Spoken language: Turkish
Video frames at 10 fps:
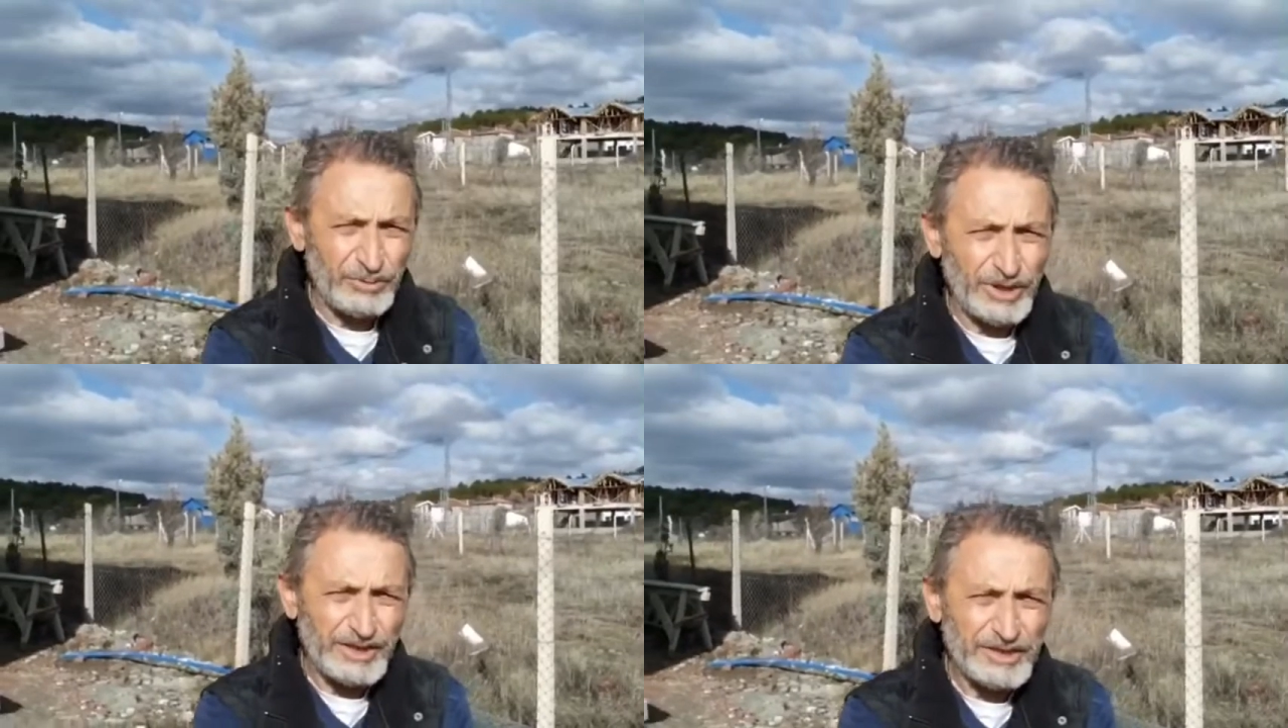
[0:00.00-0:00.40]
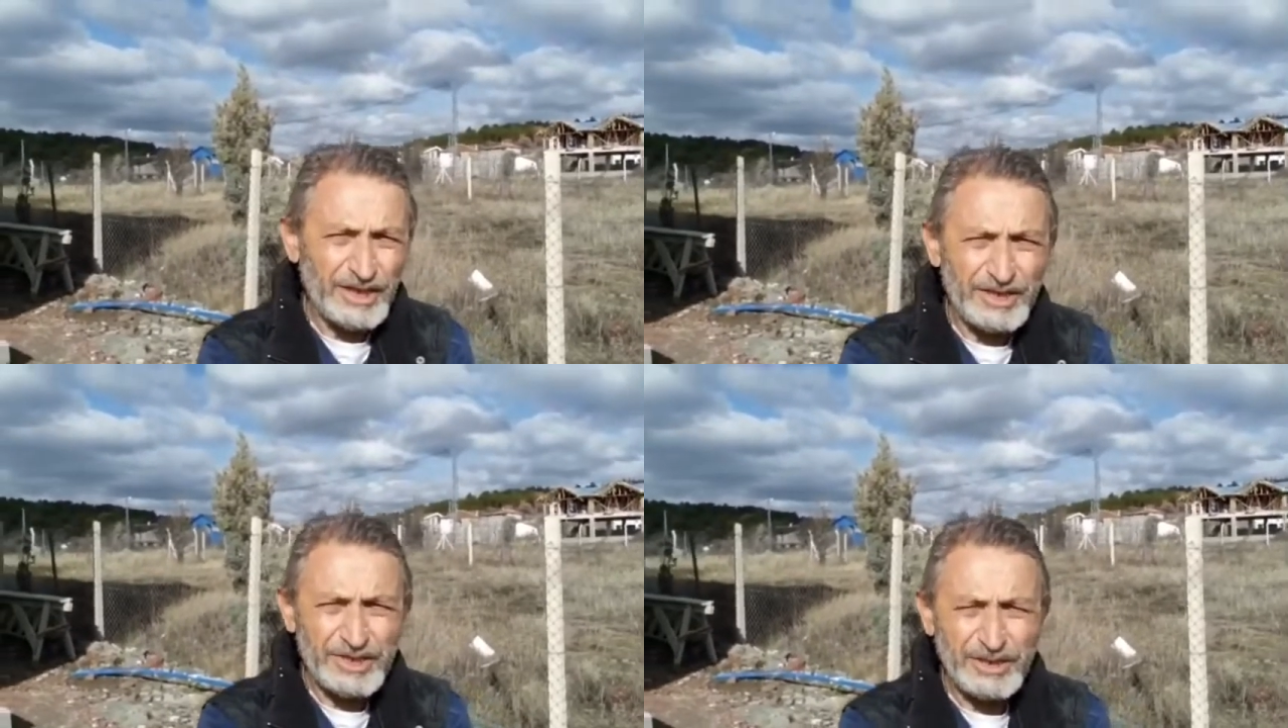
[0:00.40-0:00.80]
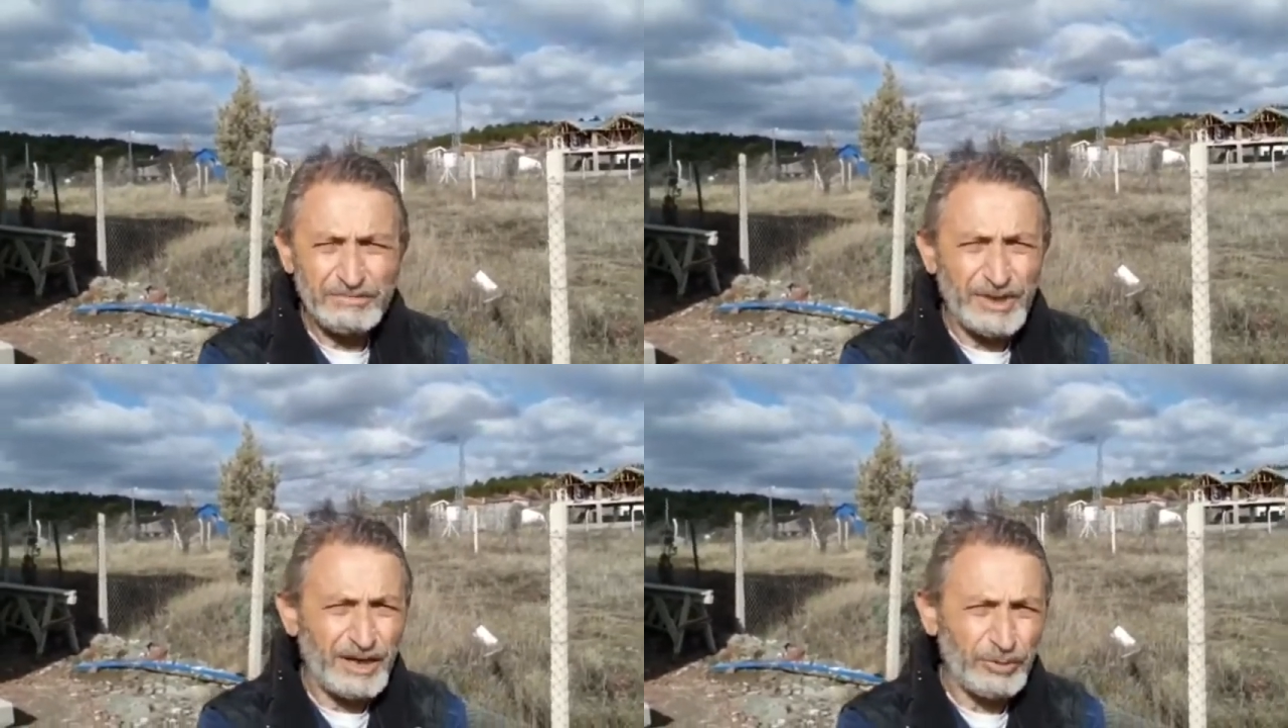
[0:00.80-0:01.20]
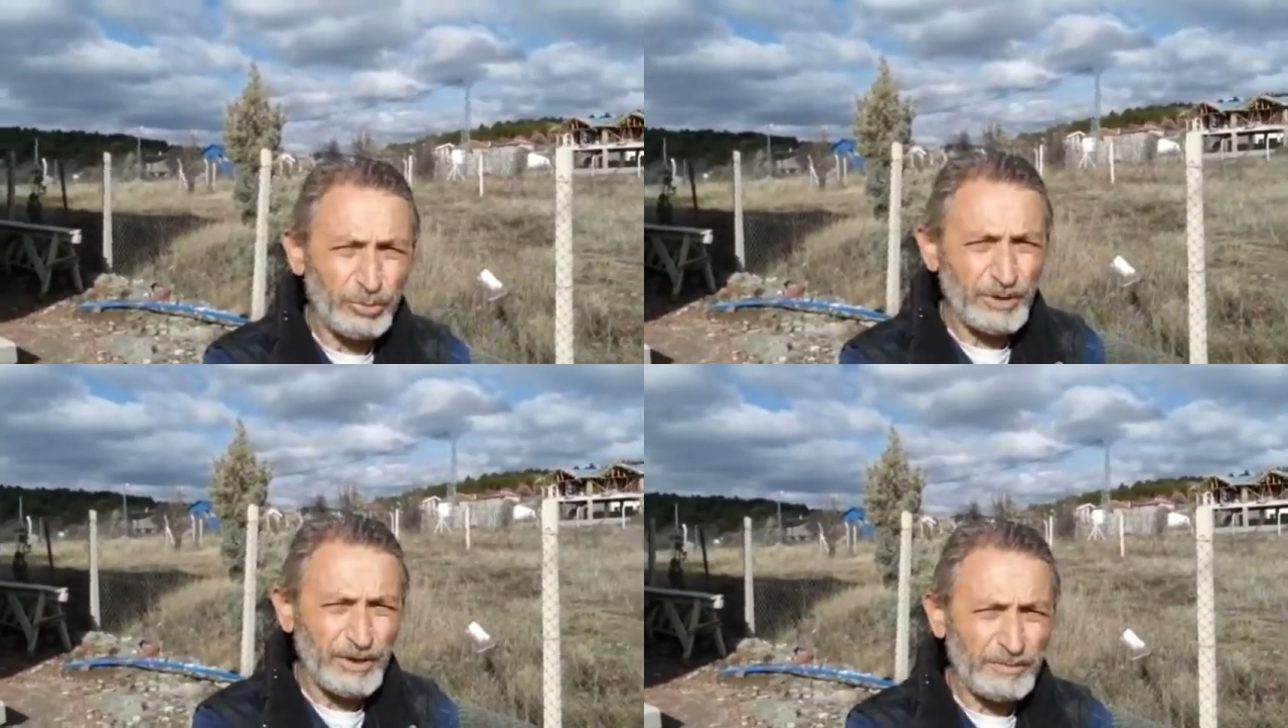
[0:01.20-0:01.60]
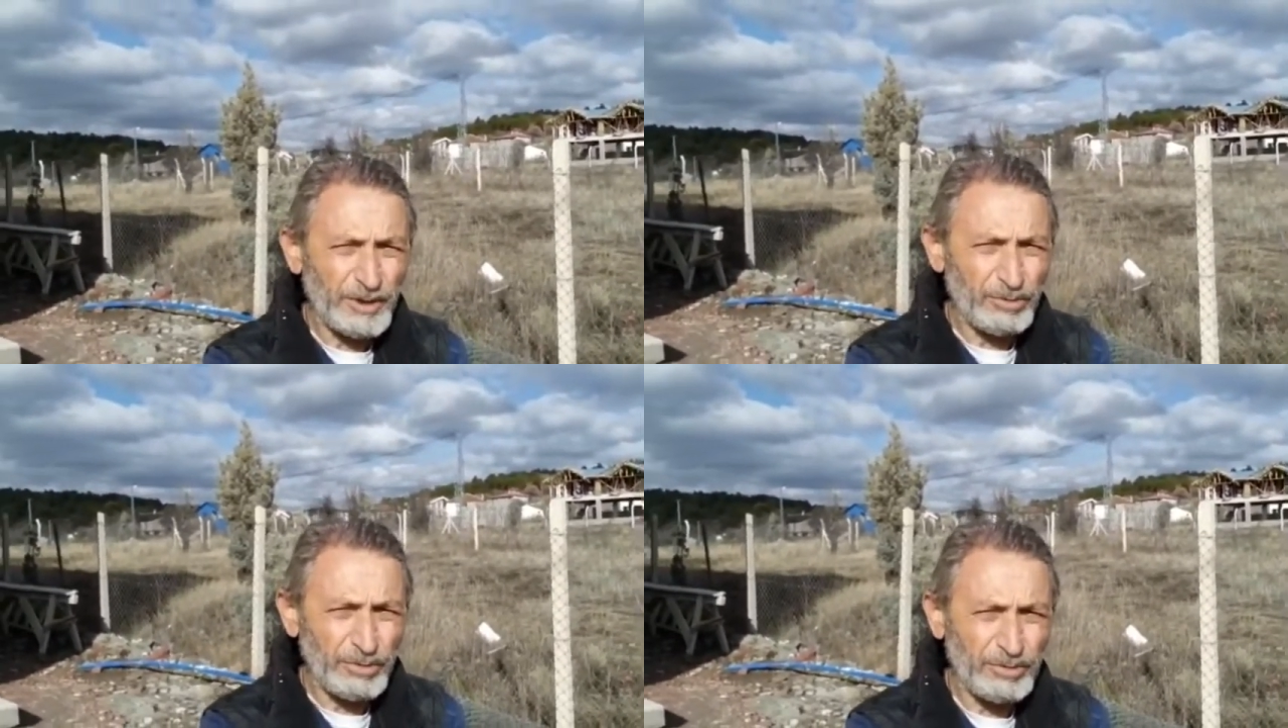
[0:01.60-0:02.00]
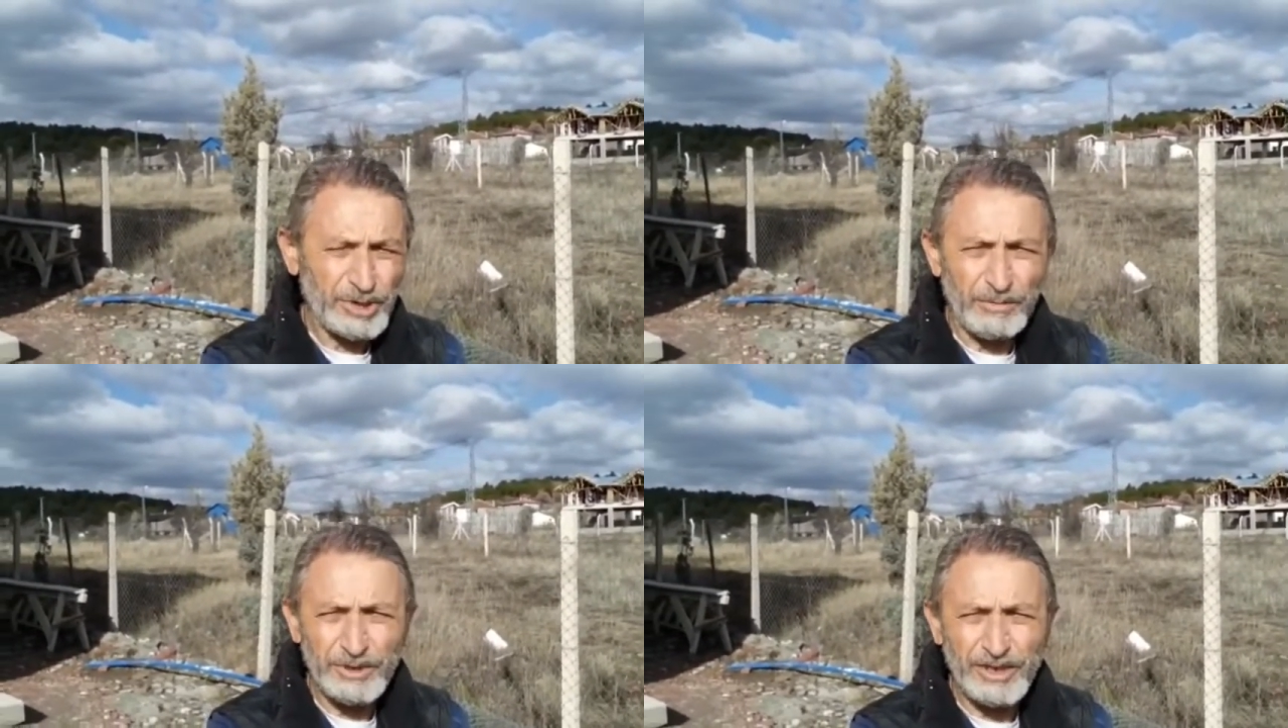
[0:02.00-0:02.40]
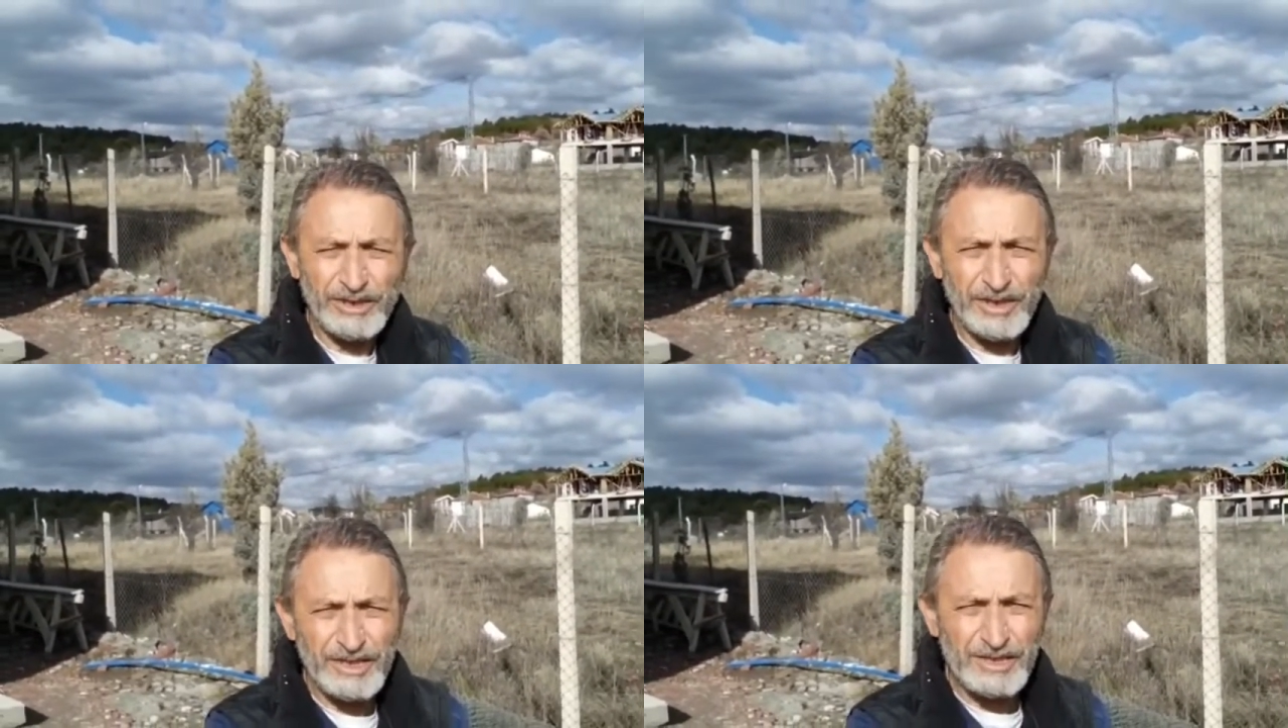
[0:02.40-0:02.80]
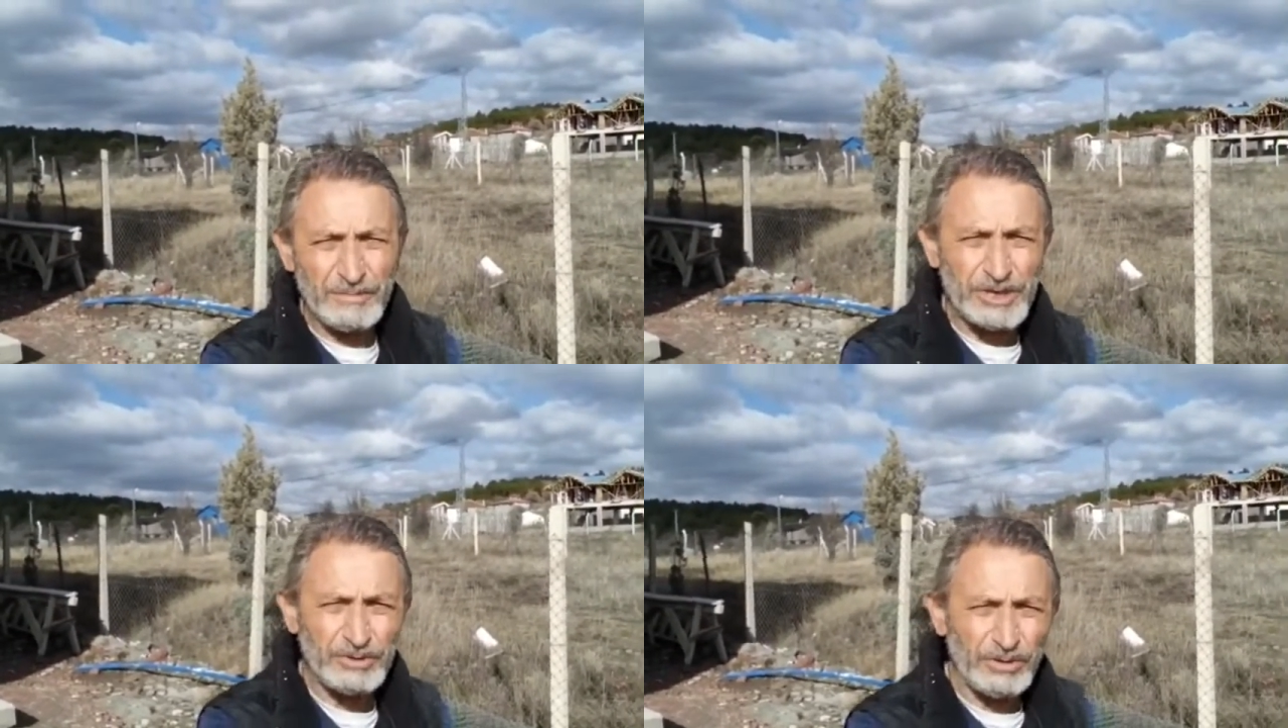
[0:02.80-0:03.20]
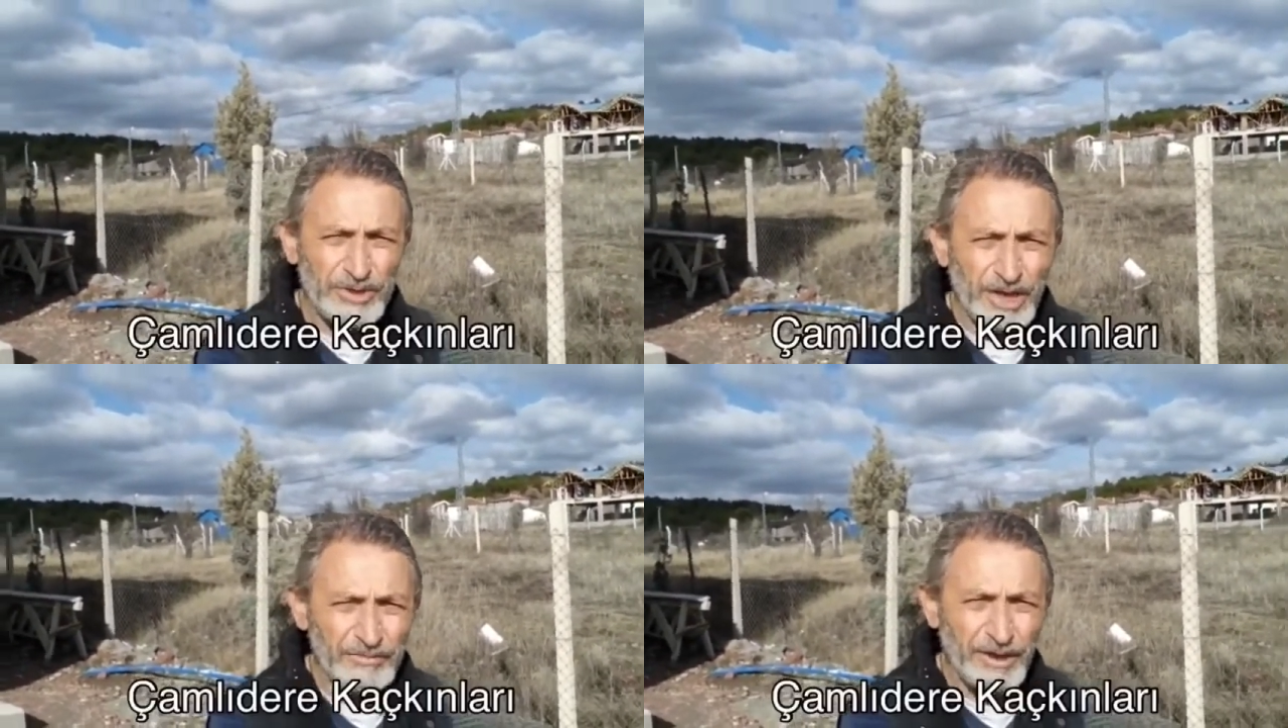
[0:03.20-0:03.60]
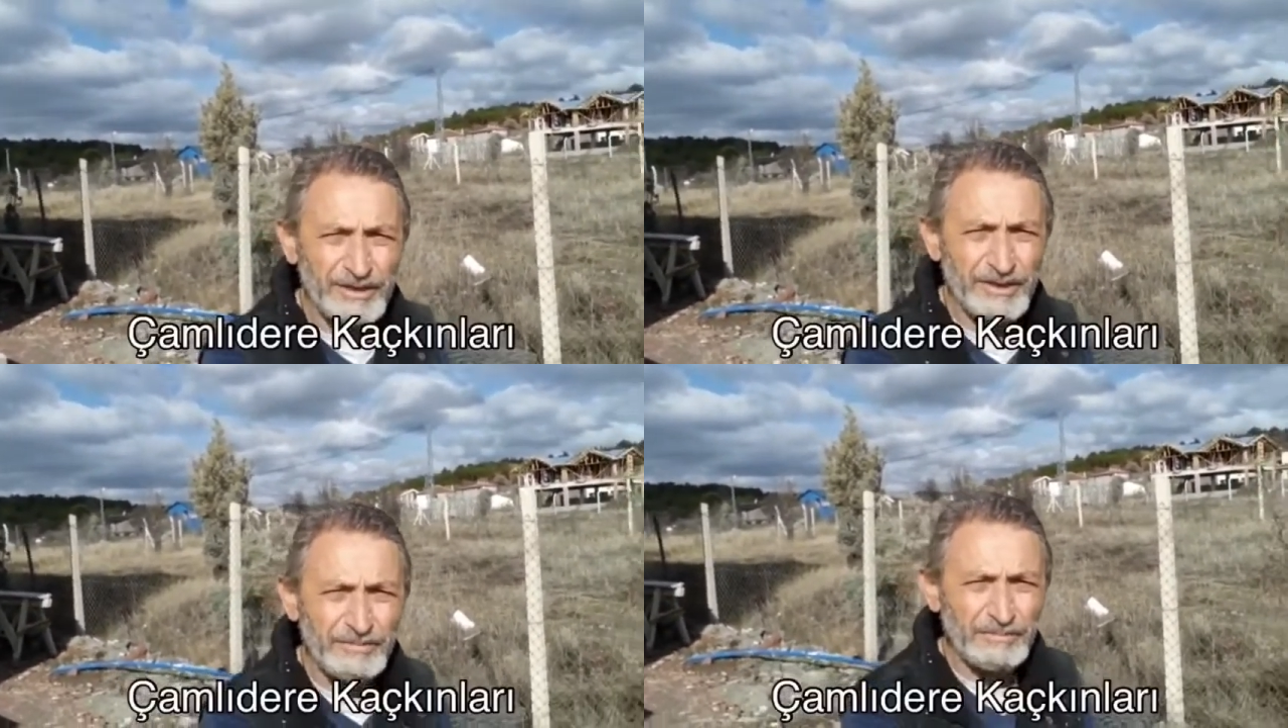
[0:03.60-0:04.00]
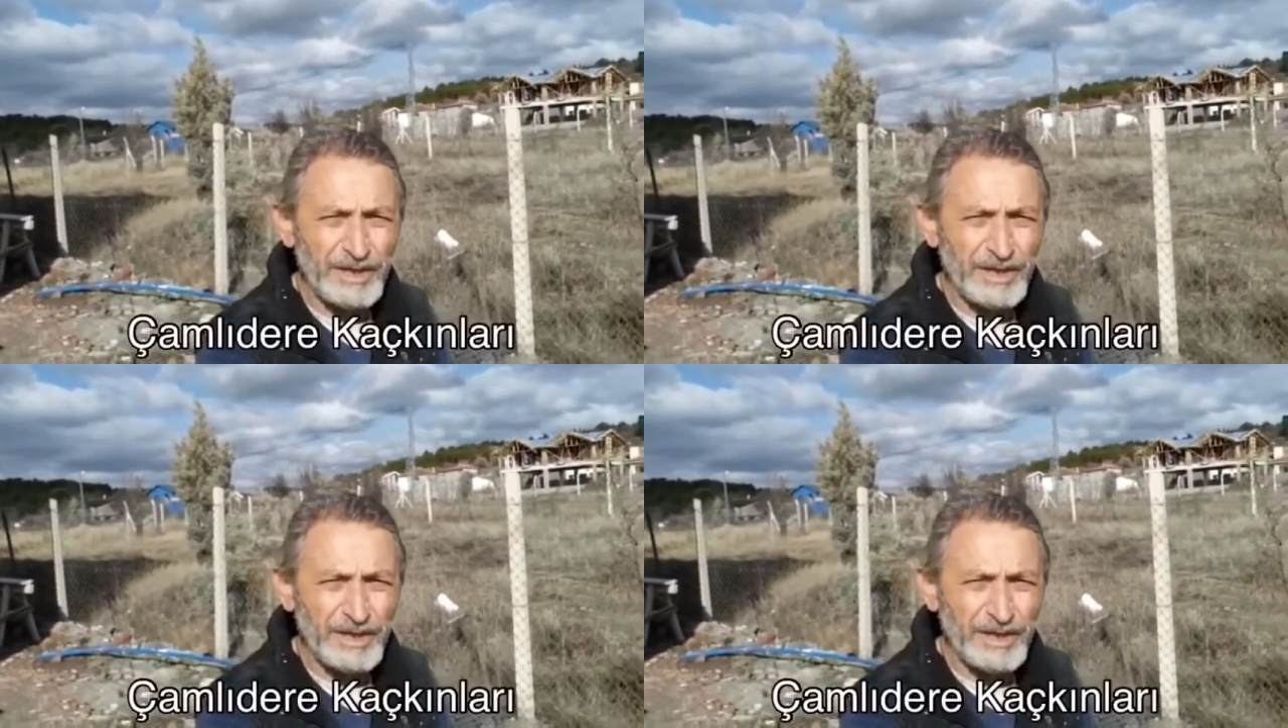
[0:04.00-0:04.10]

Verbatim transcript: uyanınca ilk işim hava durumuna bakmak oldu. Çamlıdere'de eksi 5'i görünce eyvah dedim.